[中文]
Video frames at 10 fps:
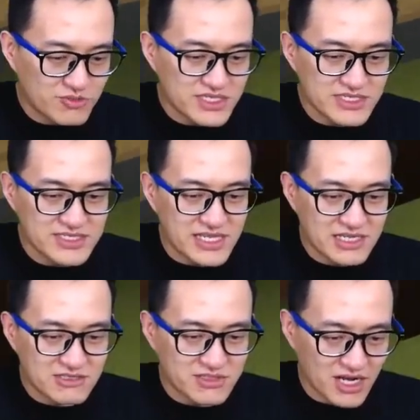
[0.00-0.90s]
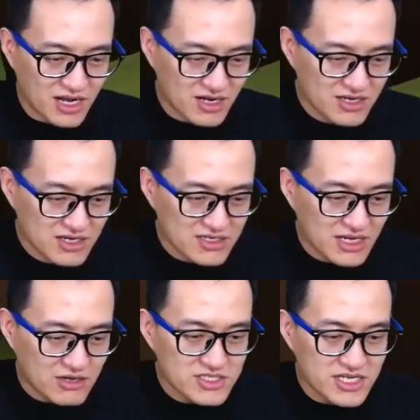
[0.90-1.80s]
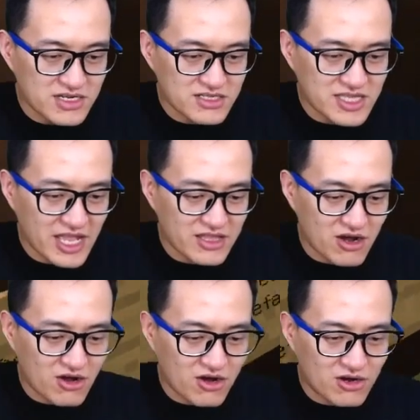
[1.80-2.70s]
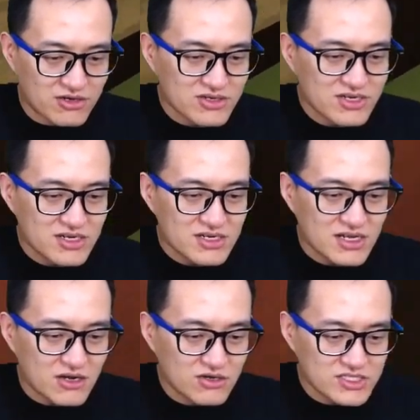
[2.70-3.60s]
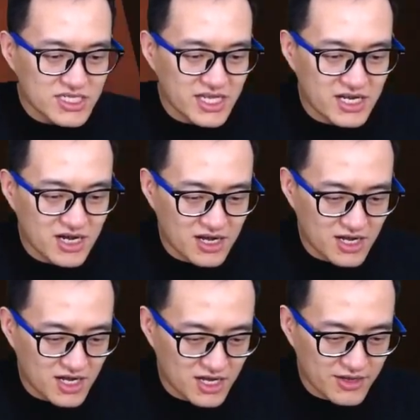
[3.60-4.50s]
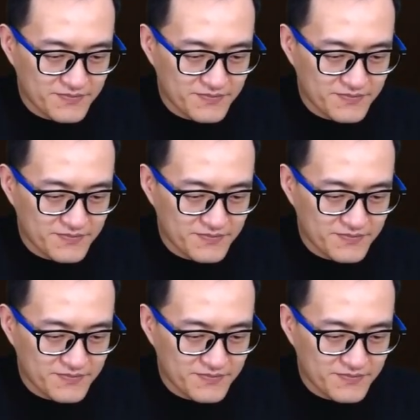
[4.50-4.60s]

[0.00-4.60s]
Easy 是不是啊？然后这个 Dead on，然后这个